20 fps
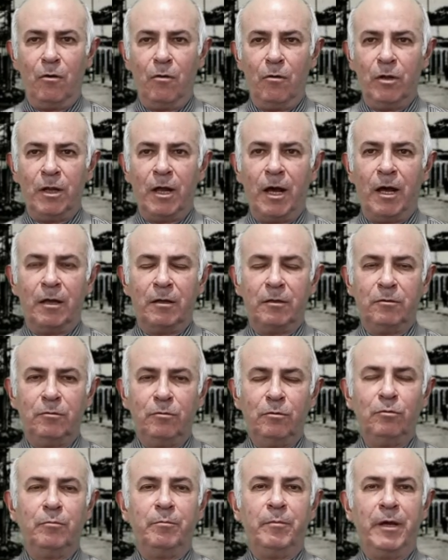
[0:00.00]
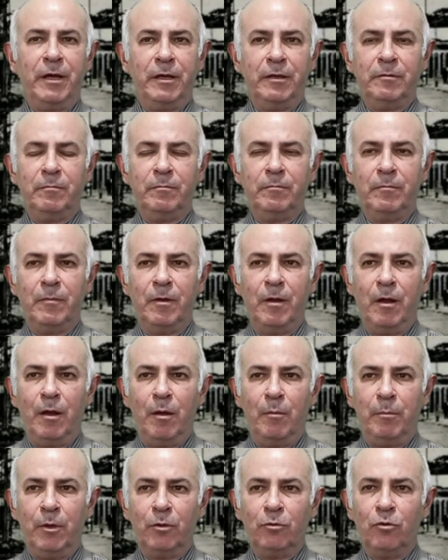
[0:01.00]
Olá, tudo bem?
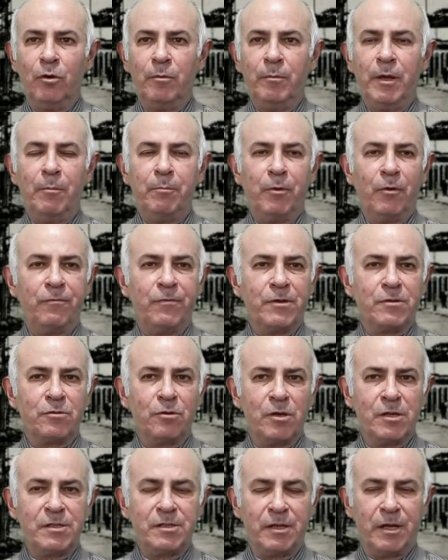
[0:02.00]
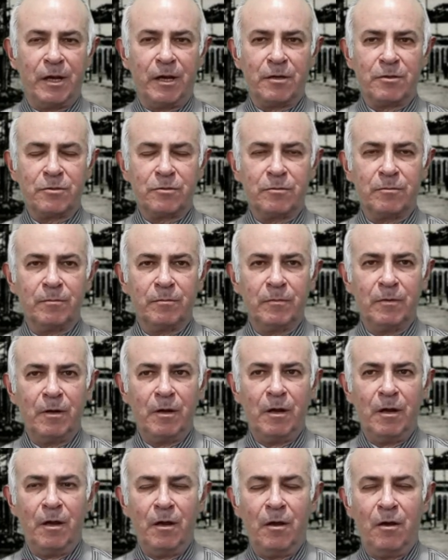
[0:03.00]
Meu nome é professor Sérgio.
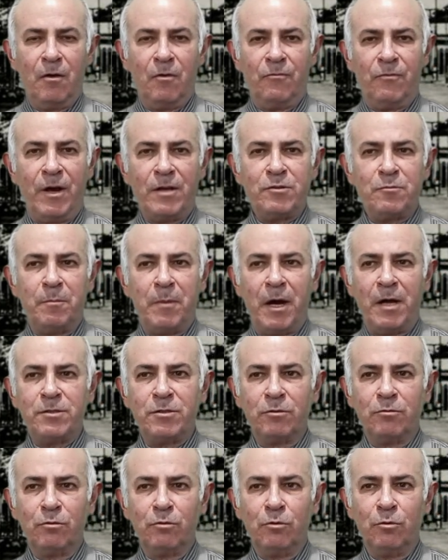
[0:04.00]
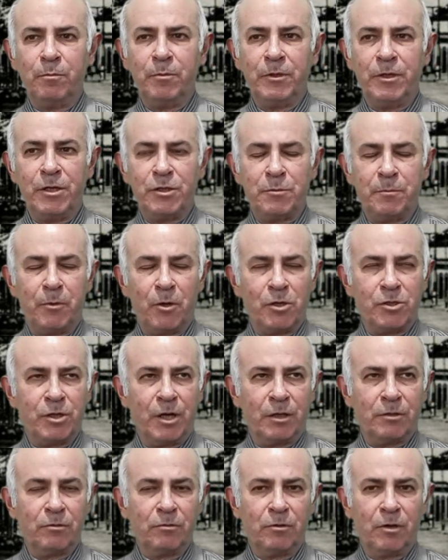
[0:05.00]
Faço parte do grupo deste
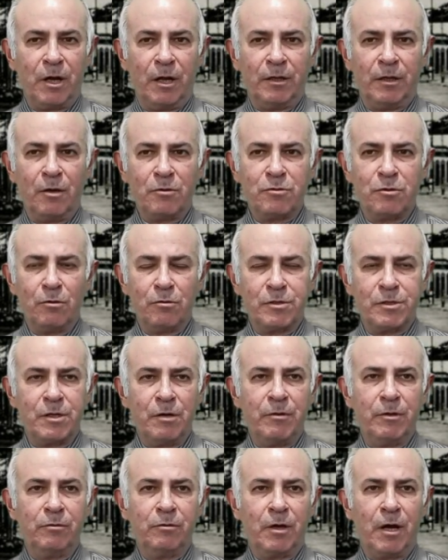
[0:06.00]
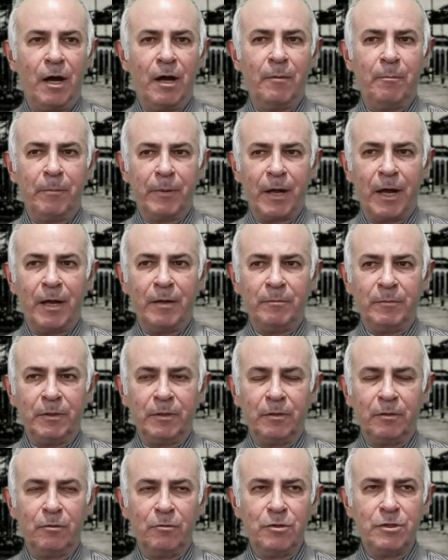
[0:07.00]
projeto do canal Solução Educar Prime,
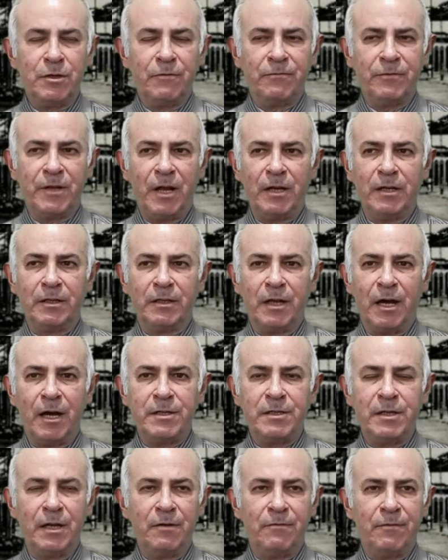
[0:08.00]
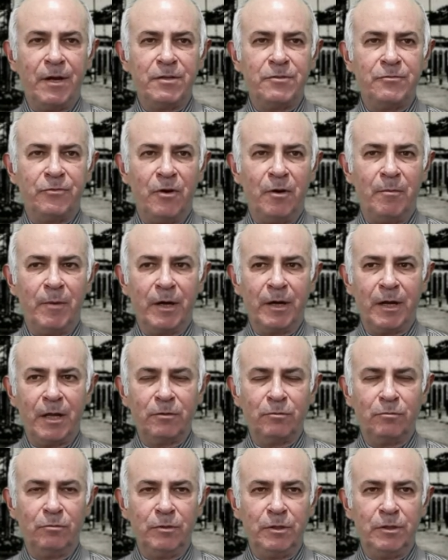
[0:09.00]
cuja finalidade é levar de forma
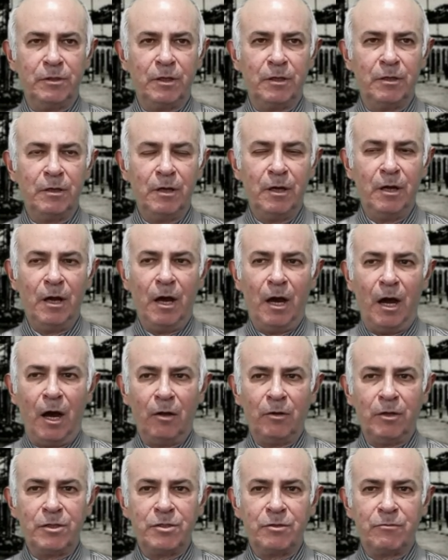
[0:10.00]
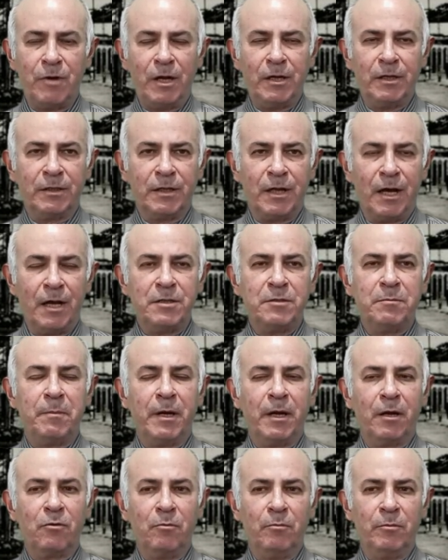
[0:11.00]
gratuita aulas de qualidade
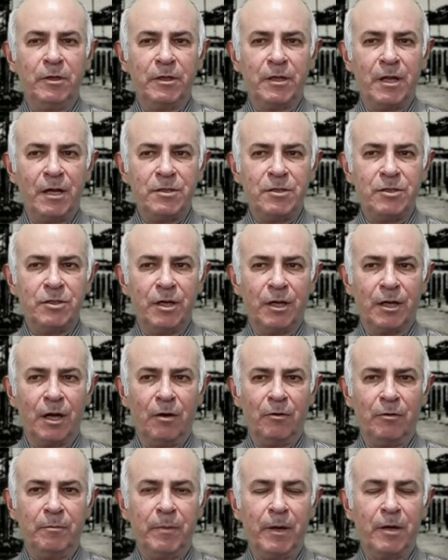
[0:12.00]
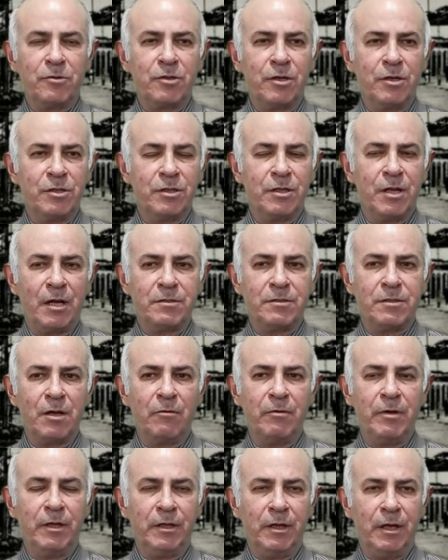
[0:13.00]
para a comunidade em geral e para os candidatos
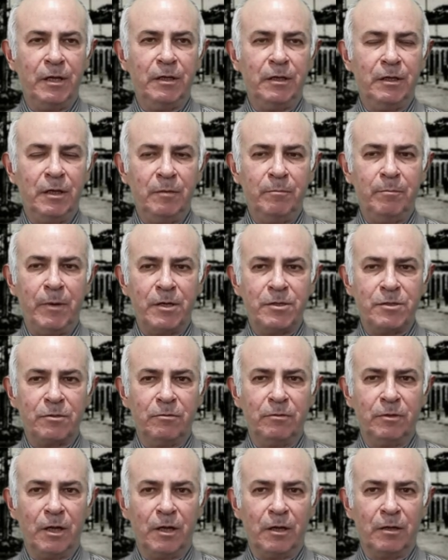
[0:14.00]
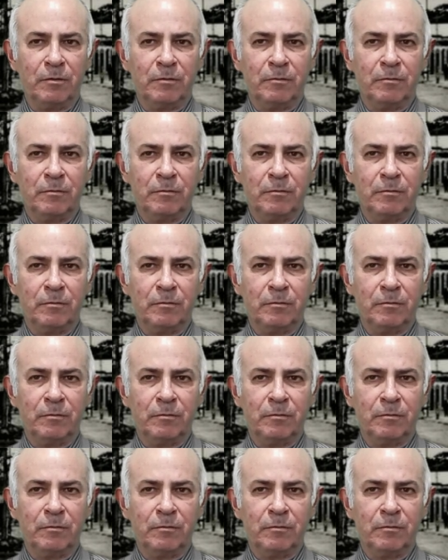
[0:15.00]
ao Enem em particular.